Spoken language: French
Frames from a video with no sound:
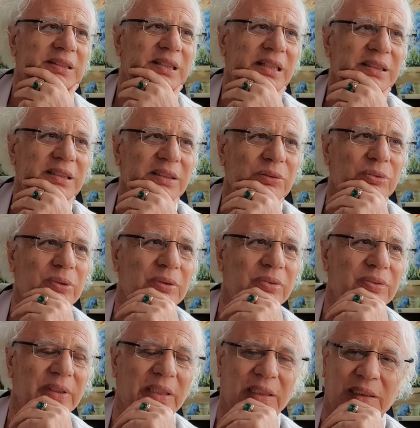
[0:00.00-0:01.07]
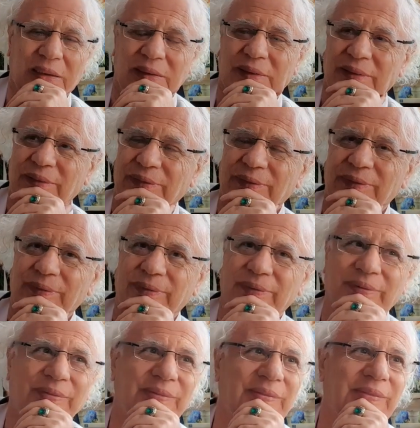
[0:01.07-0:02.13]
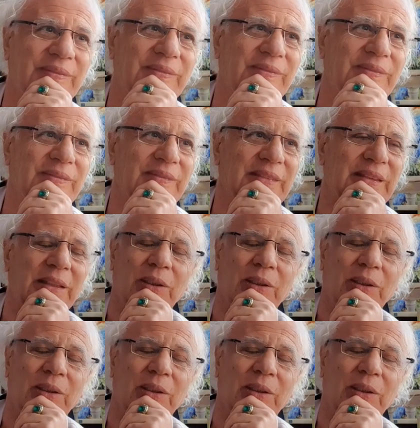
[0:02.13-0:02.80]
Qu'est-ce qu'il faut faire Il faut essayer de se détendre.